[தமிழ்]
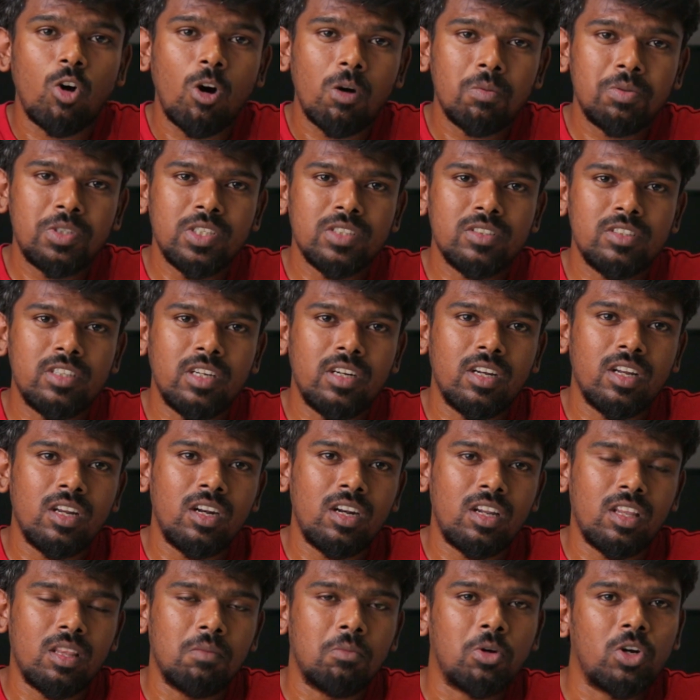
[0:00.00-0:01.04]
ஆப்ஷன்ஸ்
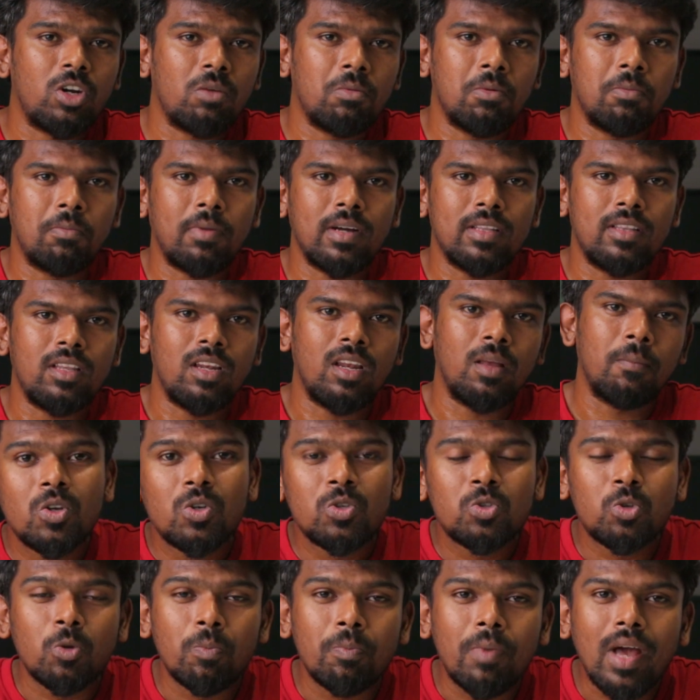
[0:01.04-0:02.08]
என்னன்றதை மட்டும் இப்போ பார்த்துக்கலாம்
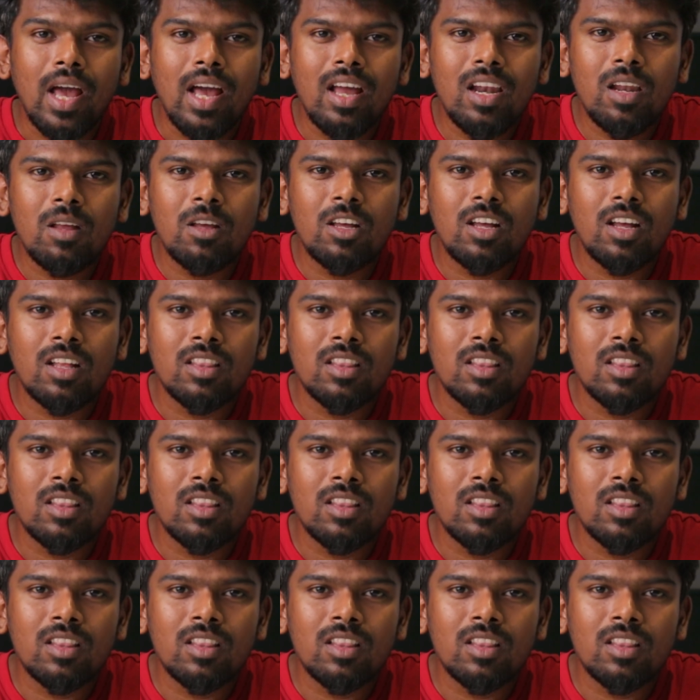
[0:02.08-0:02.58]
ஸோ மேலே